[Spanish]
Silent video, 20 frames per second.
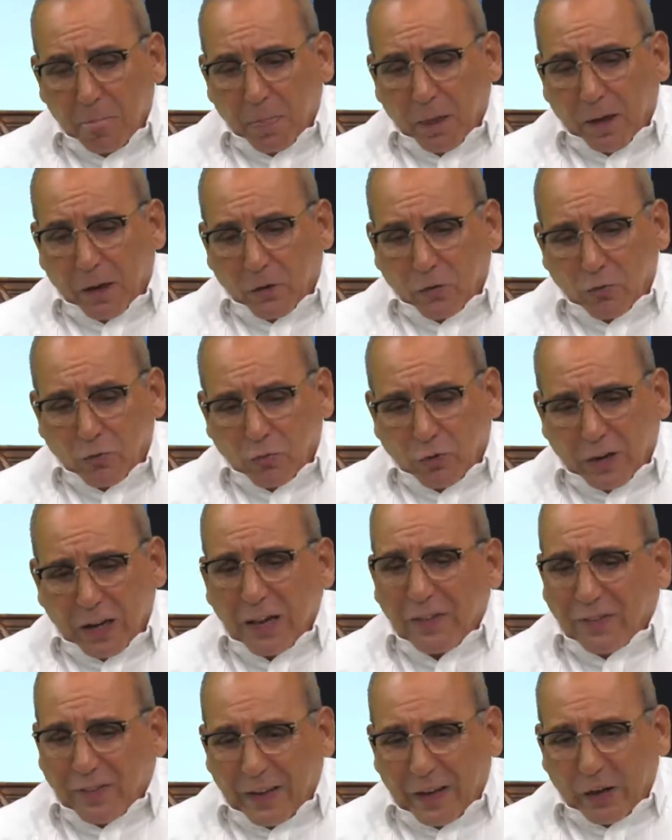es un
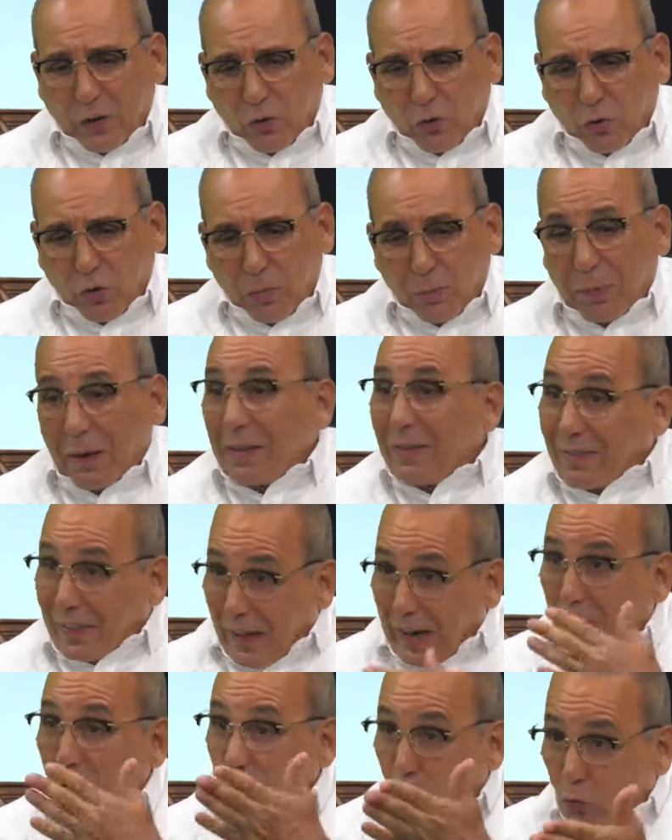criterio
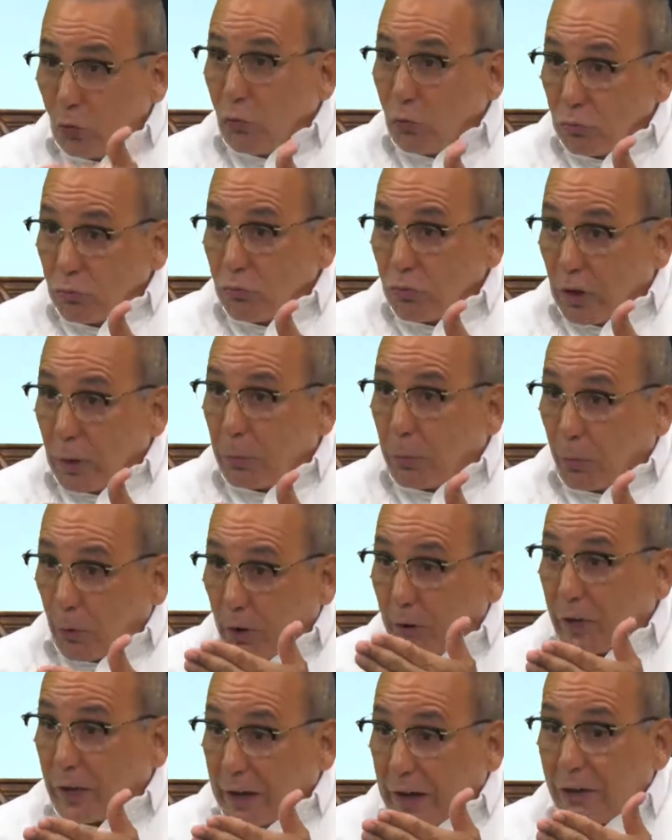inventado
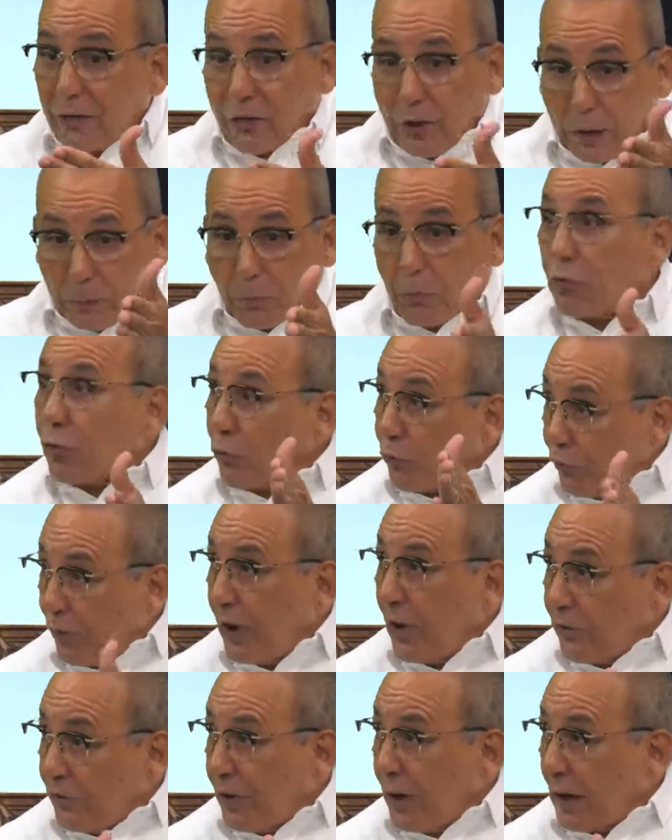después de que se le puso
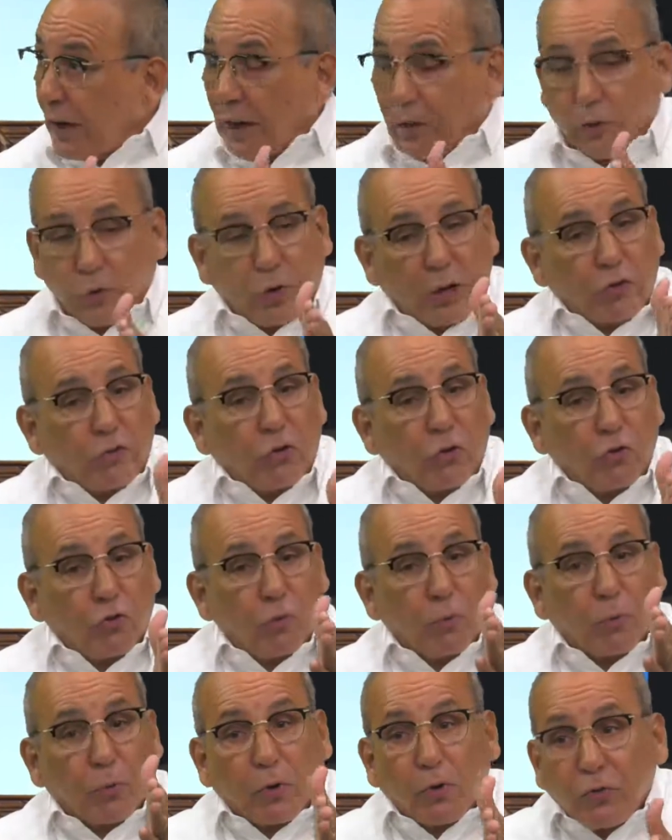fecha a la duración de
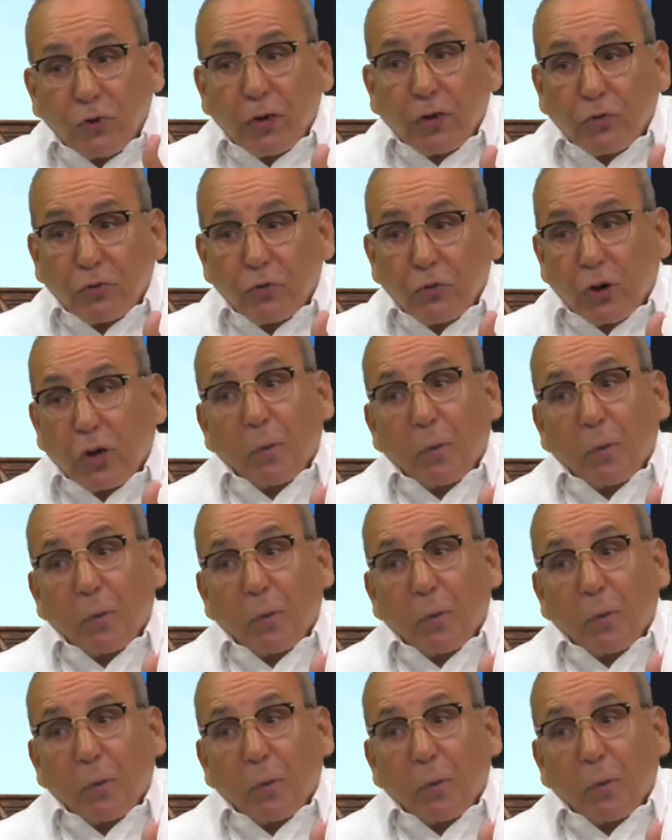un proceso,